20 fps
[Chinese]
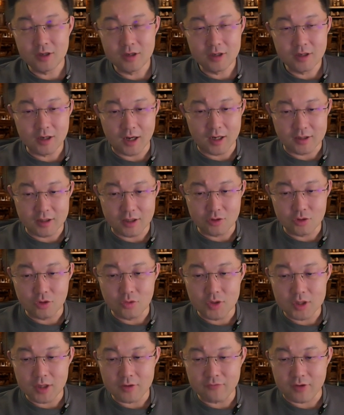啊，那你说
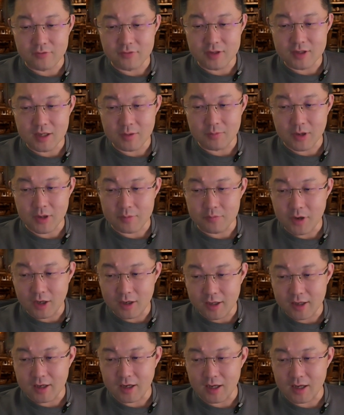我想访问一下旁边
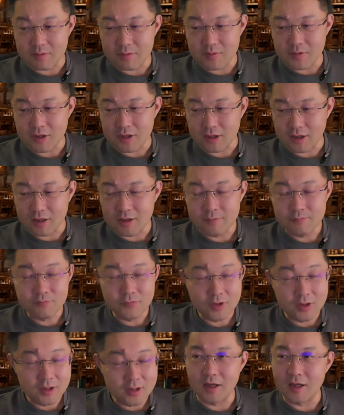那个 APP 的
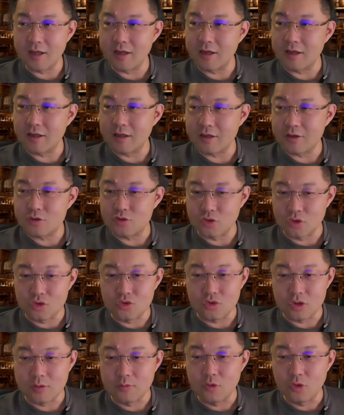呃存
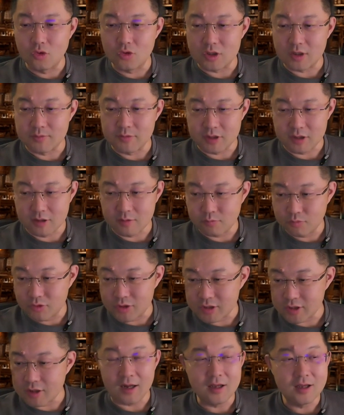储的目录，行不行？不
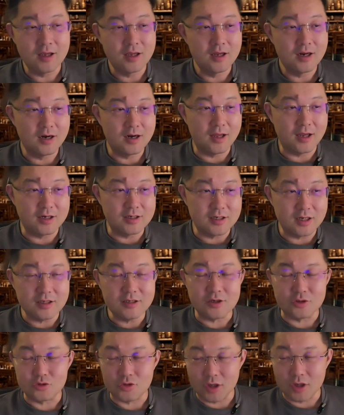行。连申
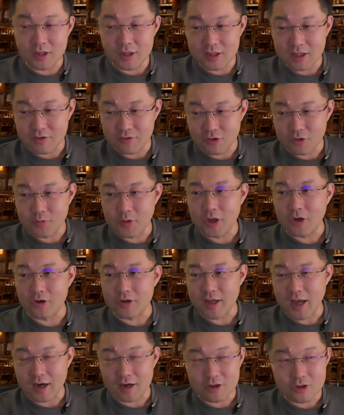请权限的地方都没有，
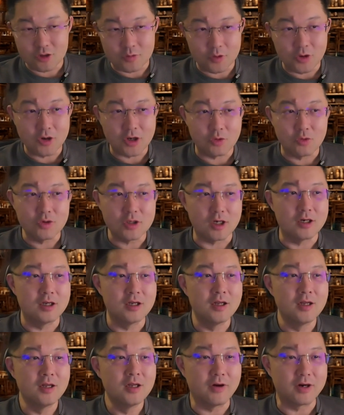压根就没有这功能，
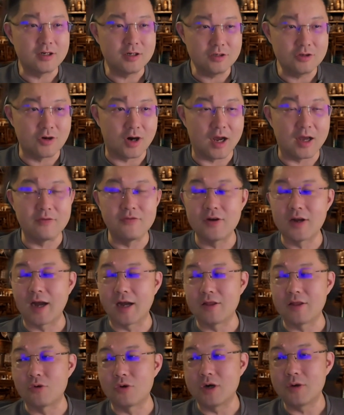这就是 iPhone
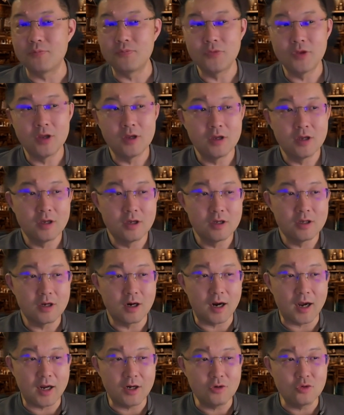干的活。
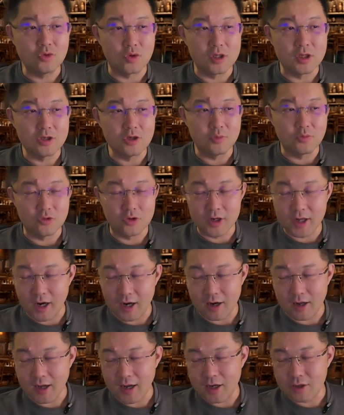但是安卓呢就不是这
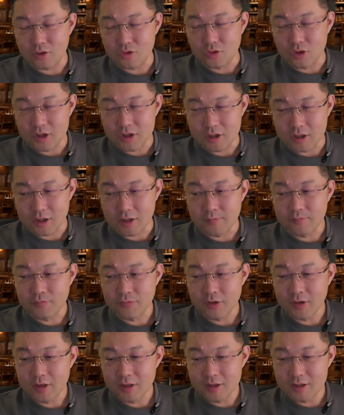样的，安卓是
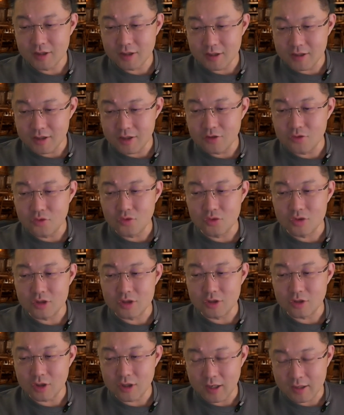这个应用
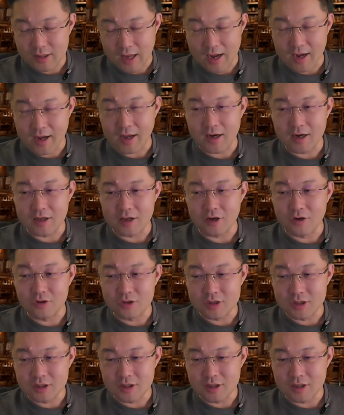打开了以后
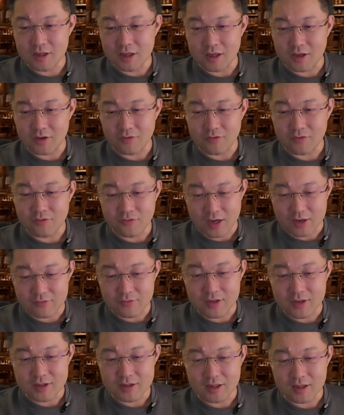是可以访
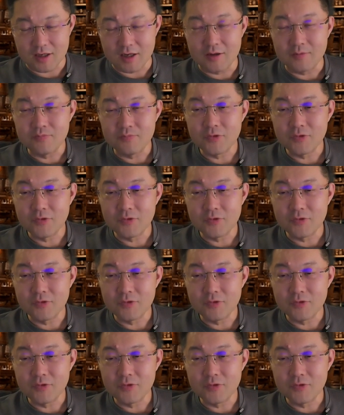问这个